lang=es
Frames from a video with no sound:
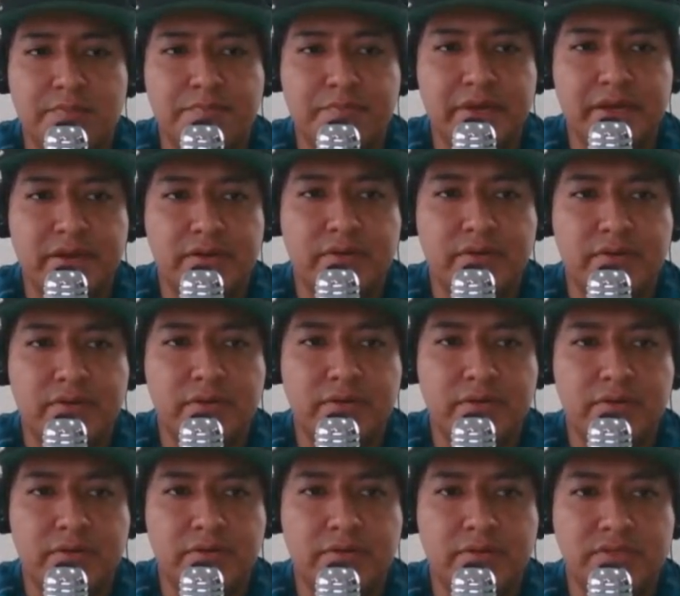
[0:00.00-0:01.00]

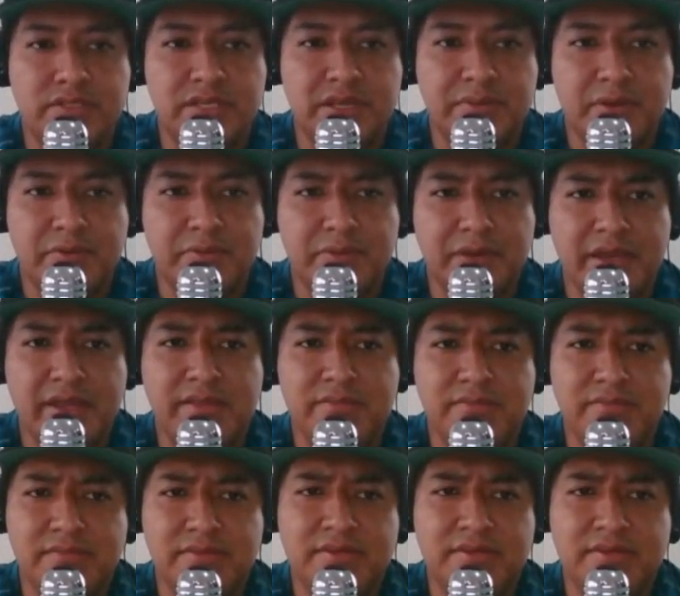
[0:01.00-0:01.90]
pero se vio bien.